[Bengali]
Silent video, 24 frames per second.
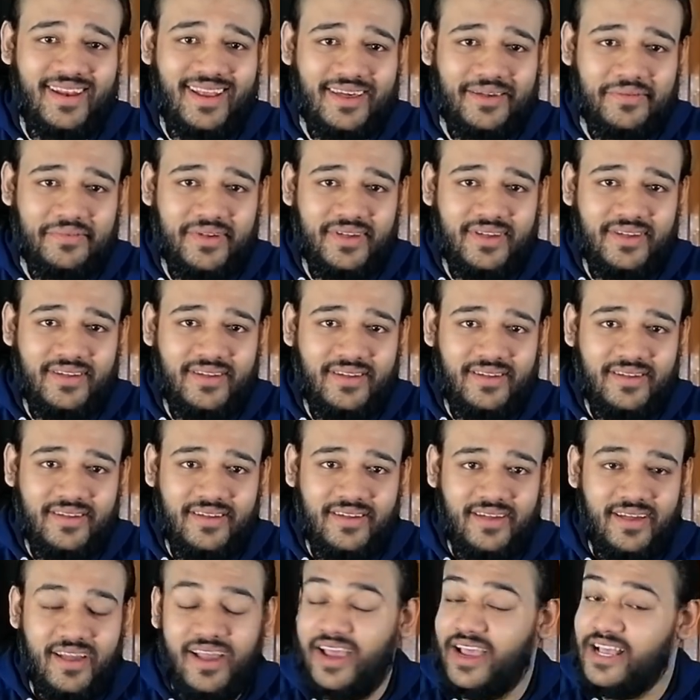লাগবে
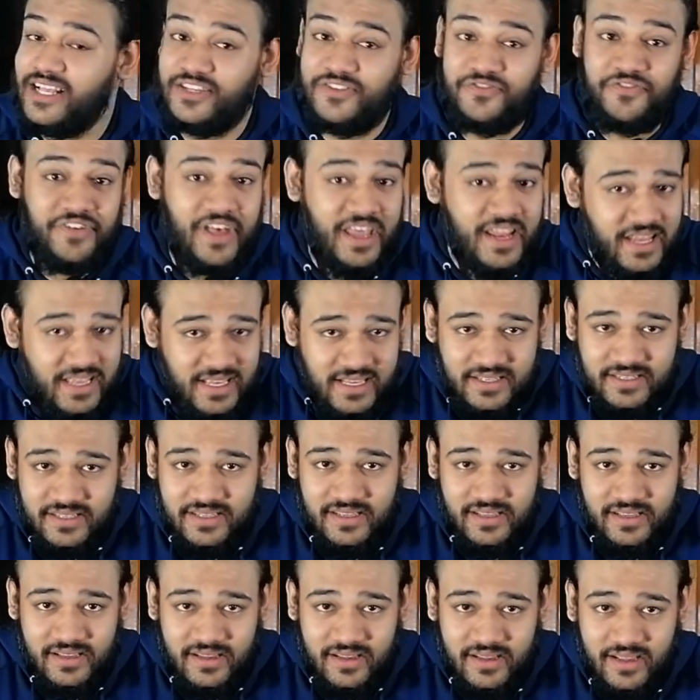ইটস ভেরি ইজি
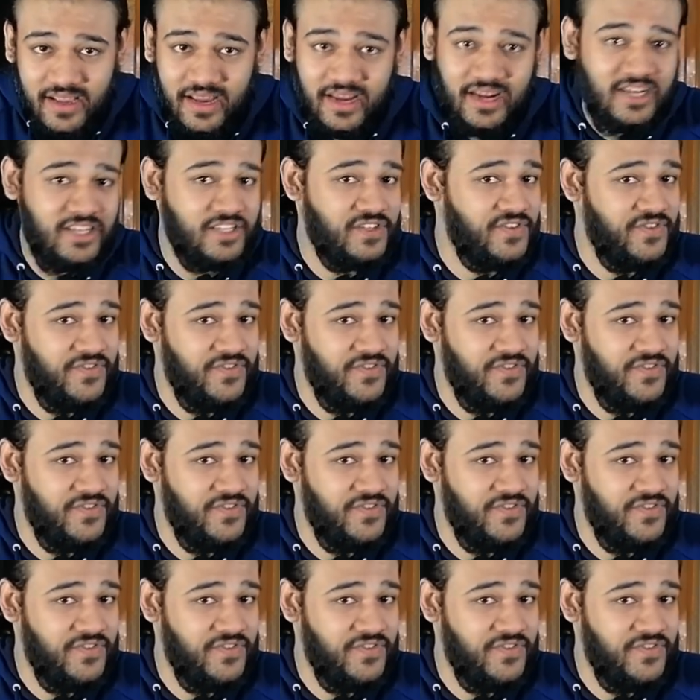ইট ইজ